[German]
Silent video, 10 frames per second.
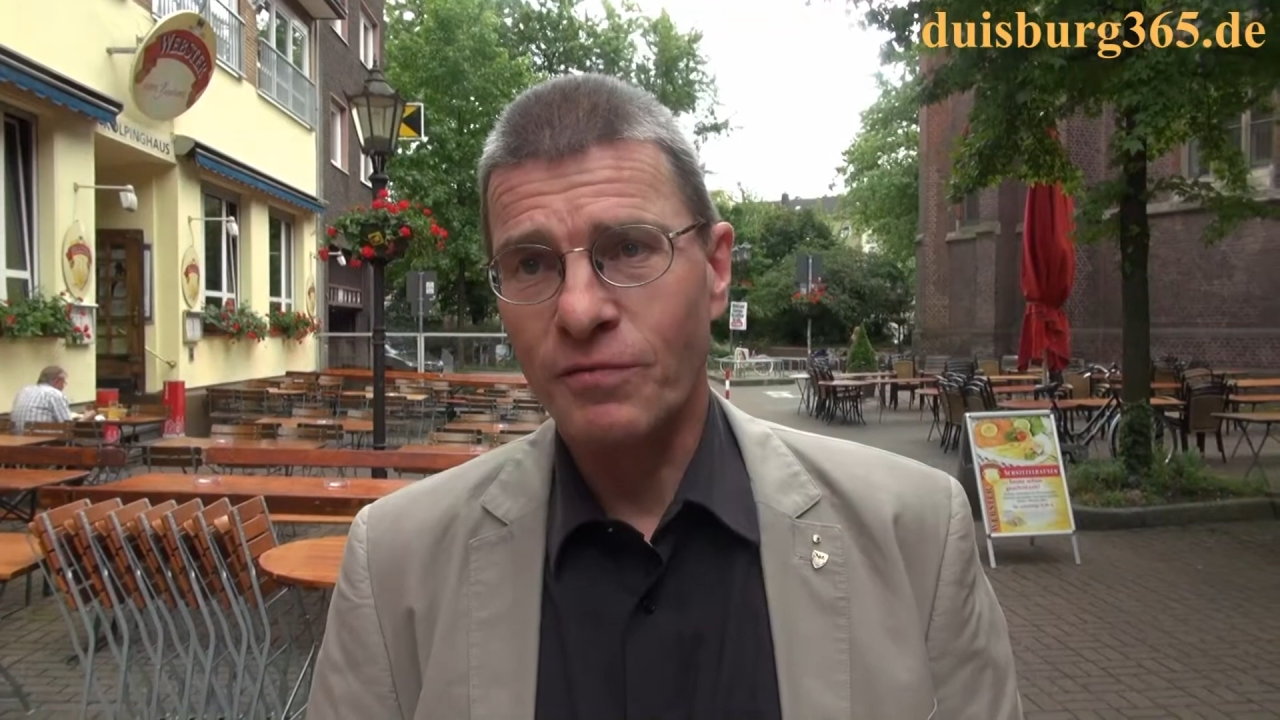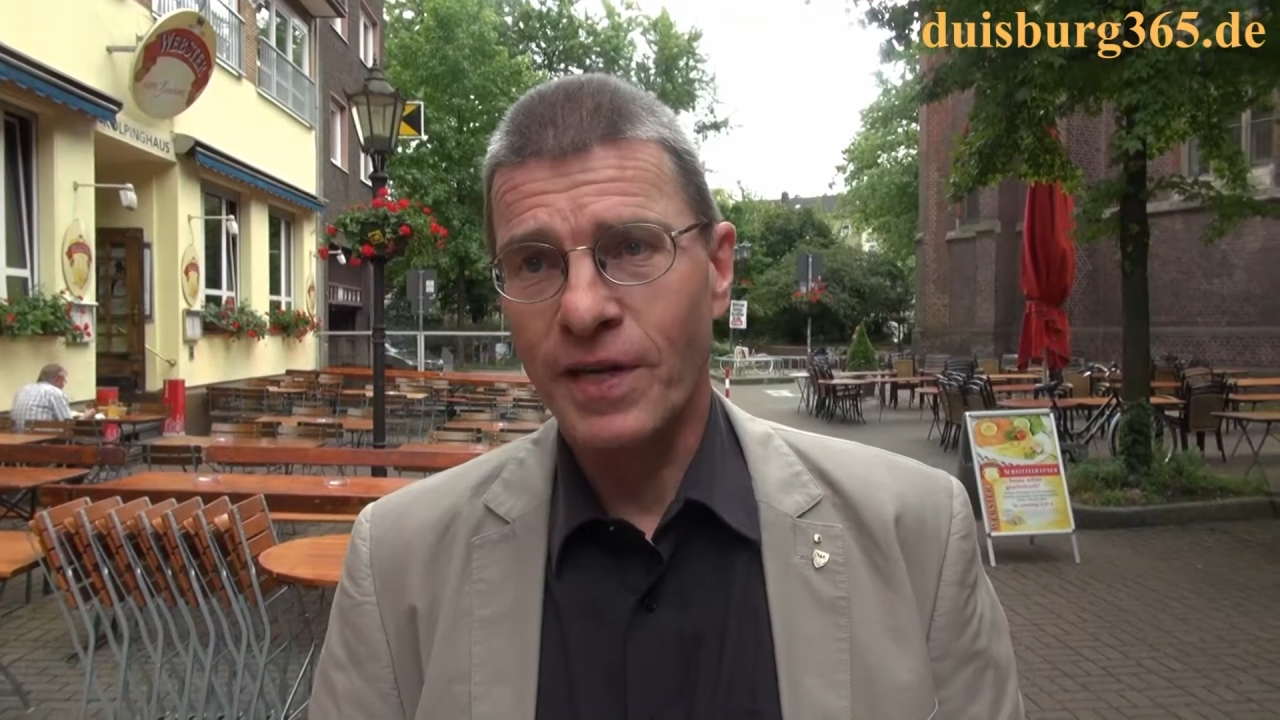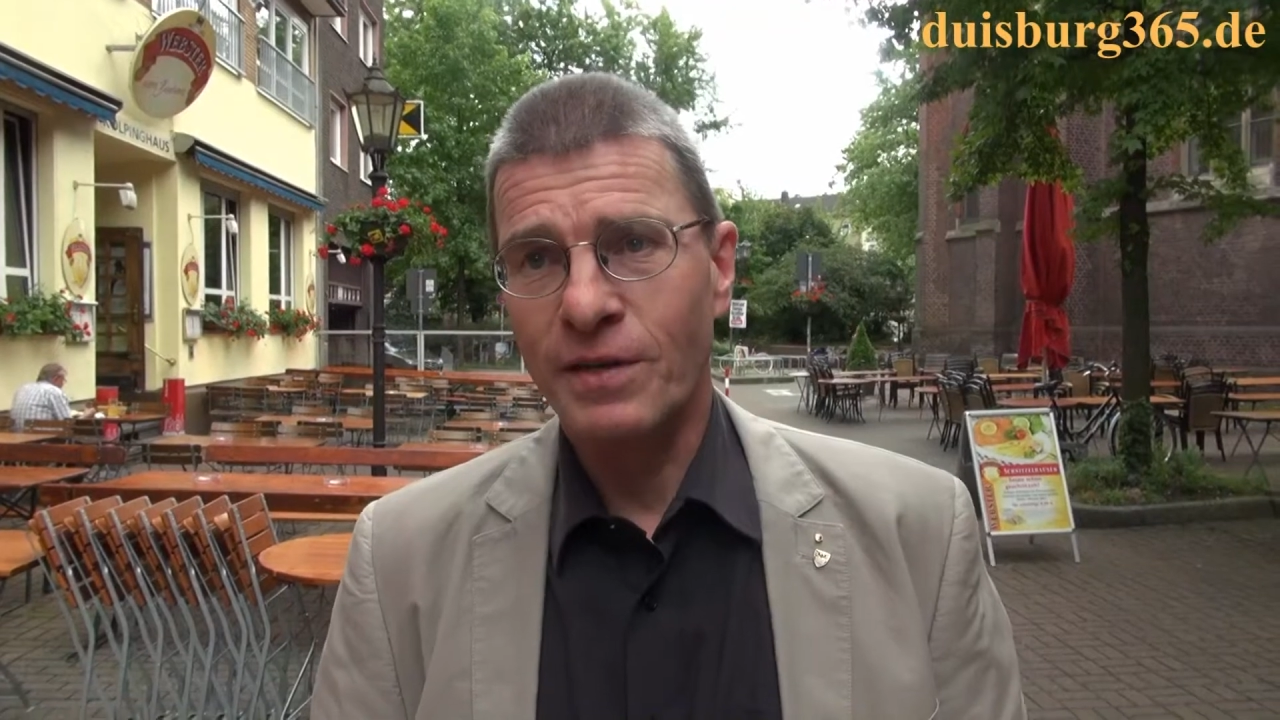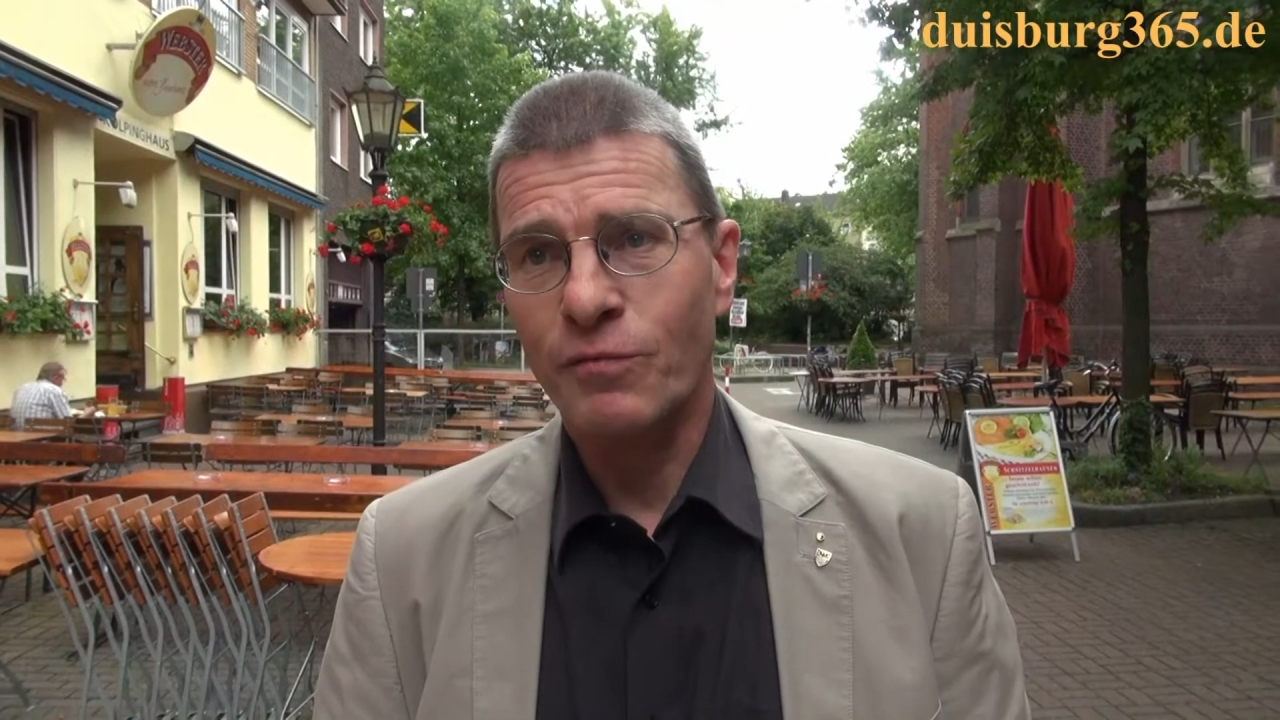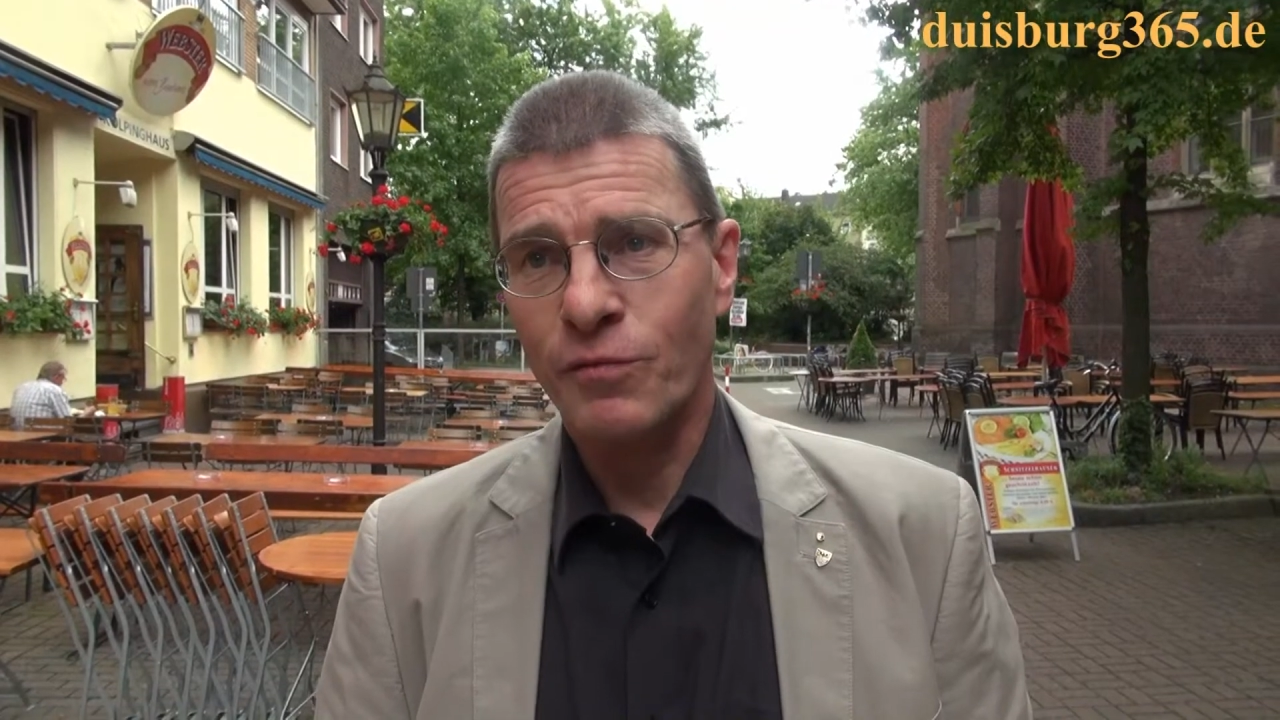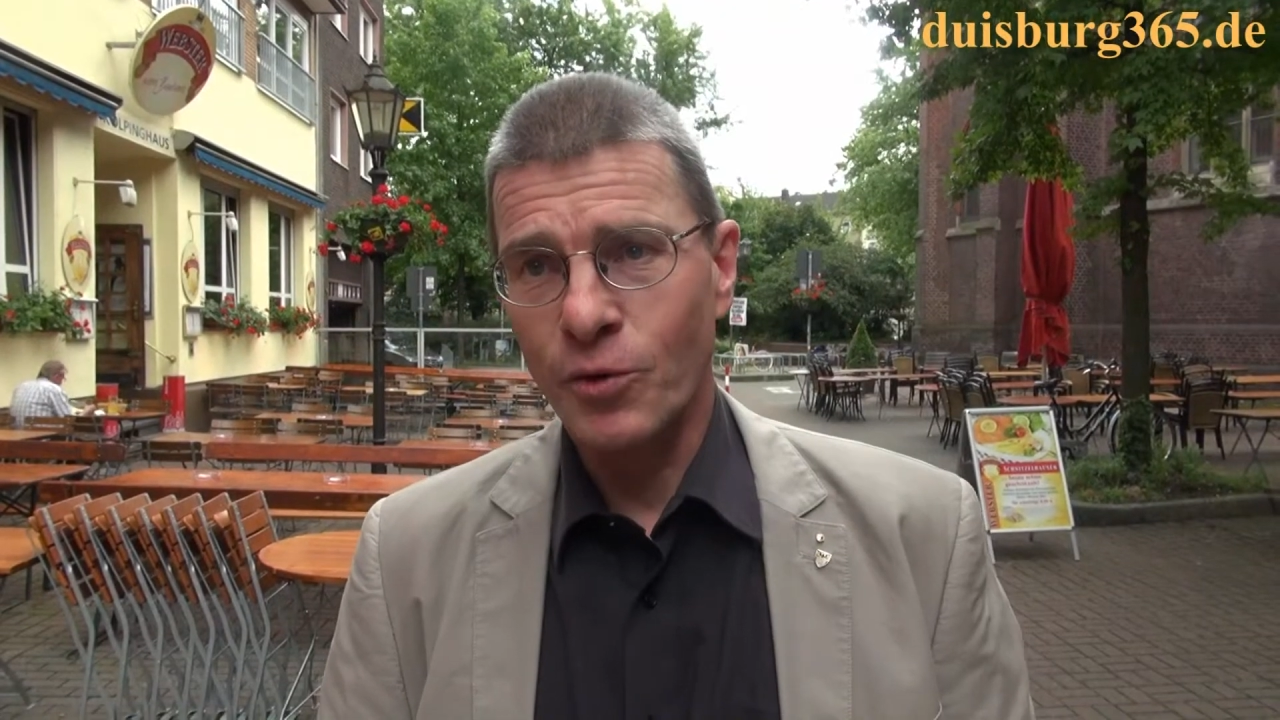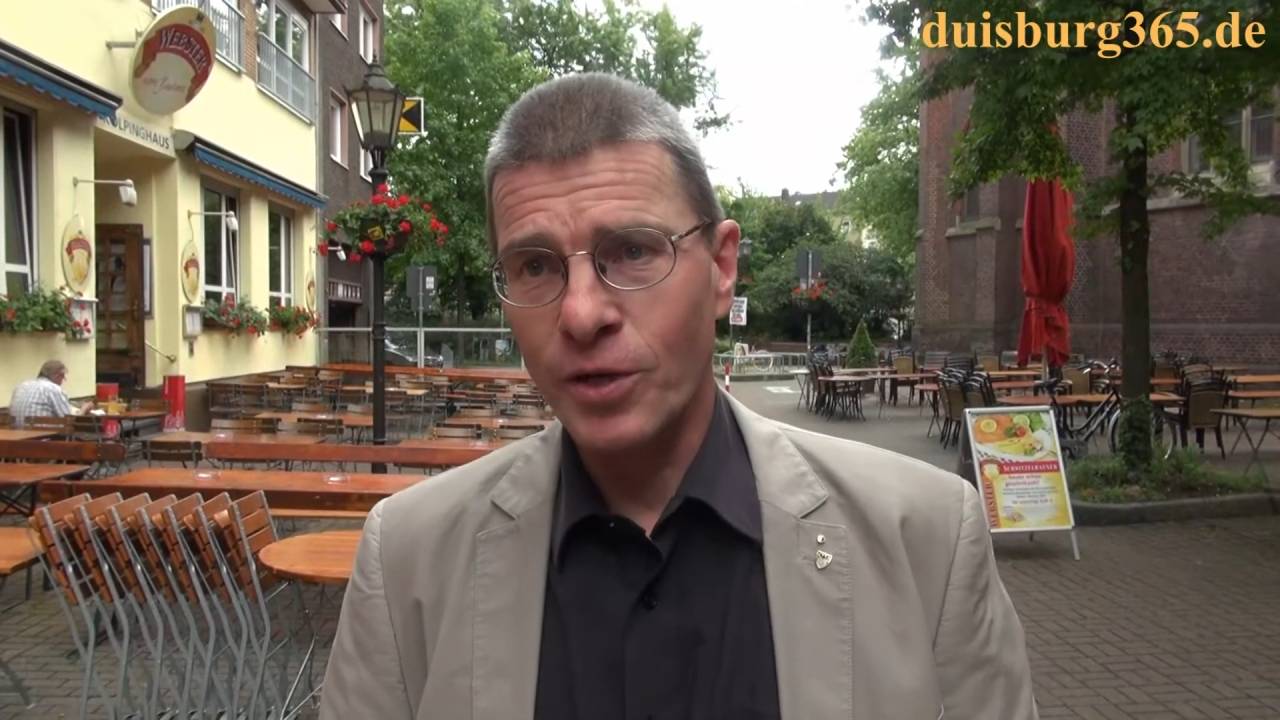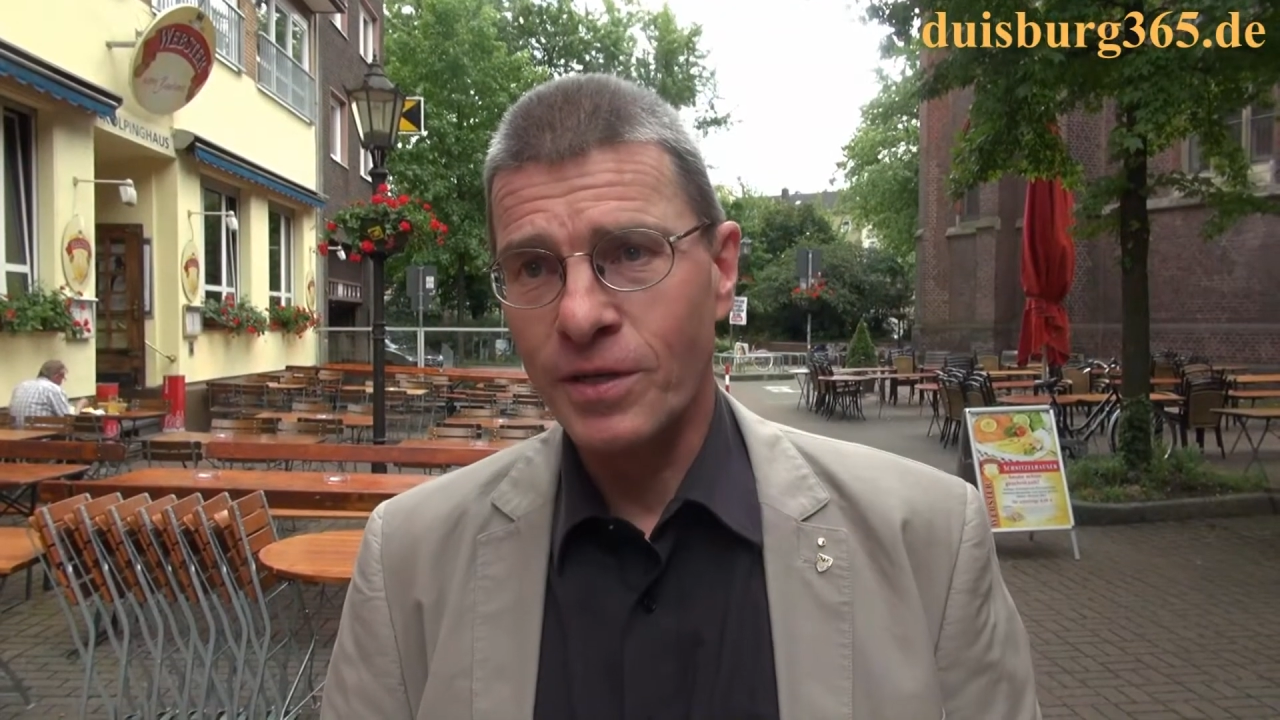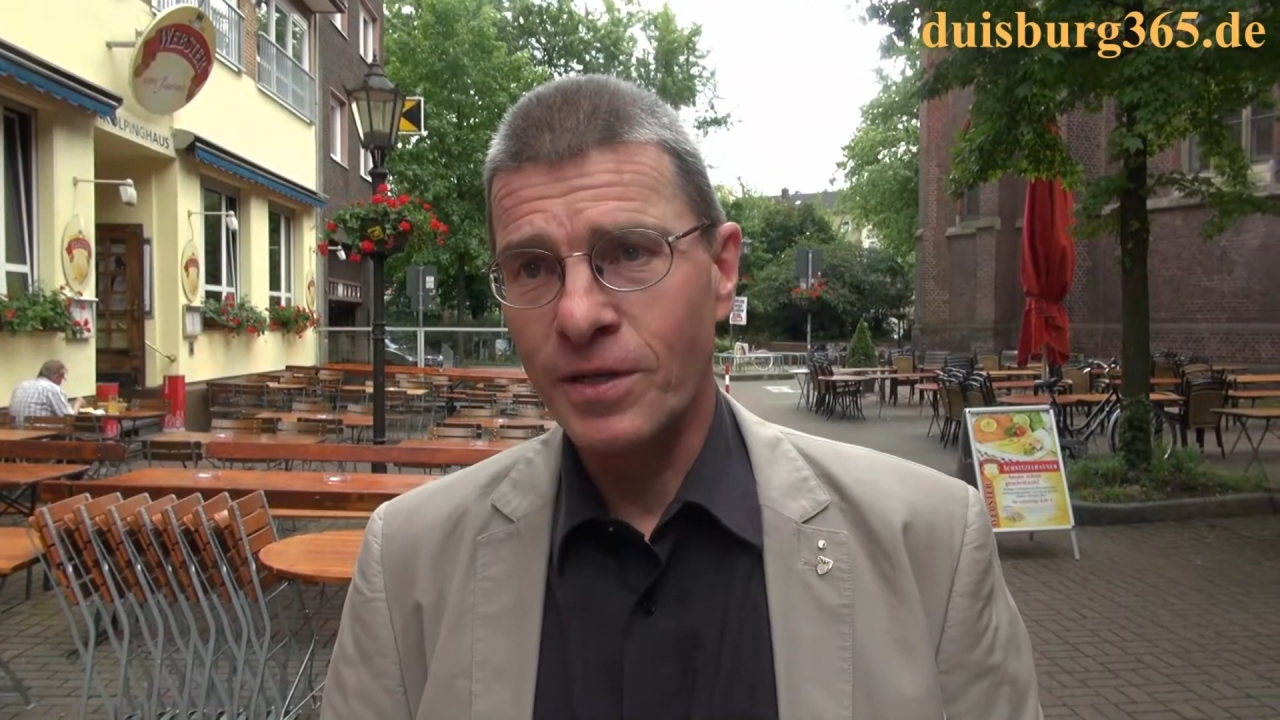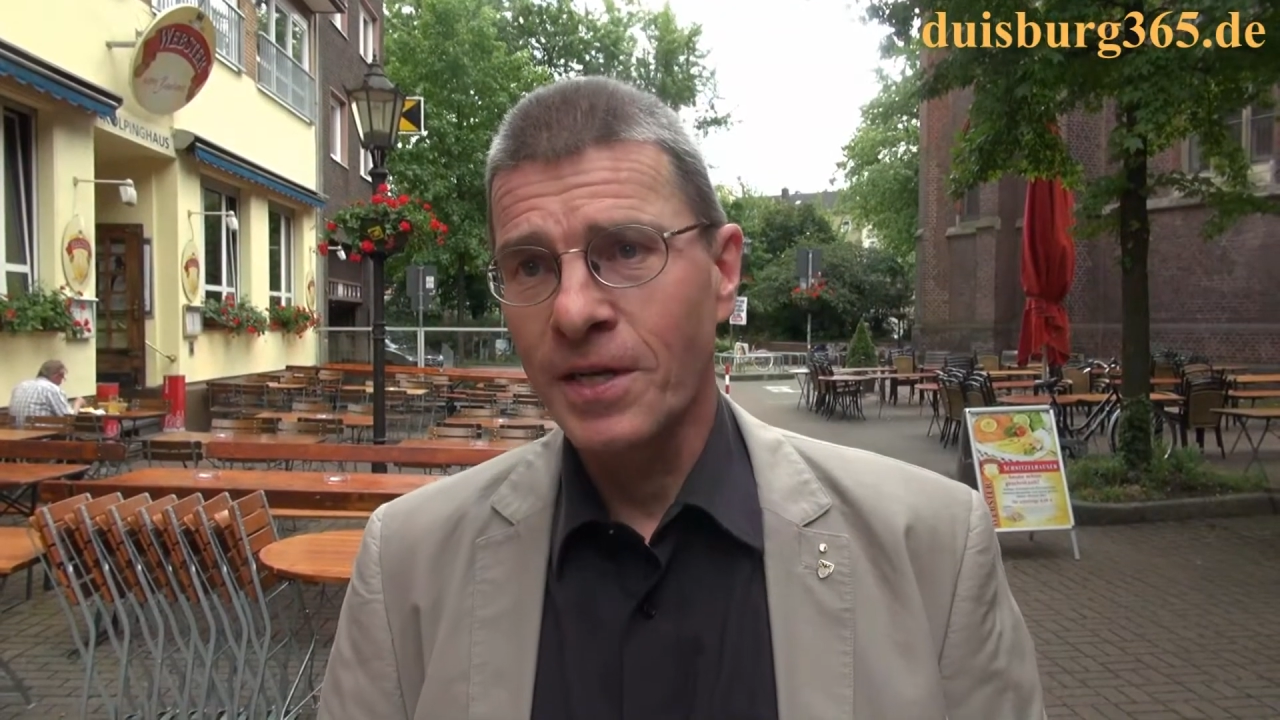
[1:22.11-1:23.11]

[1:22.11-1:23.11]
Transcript: werden würde.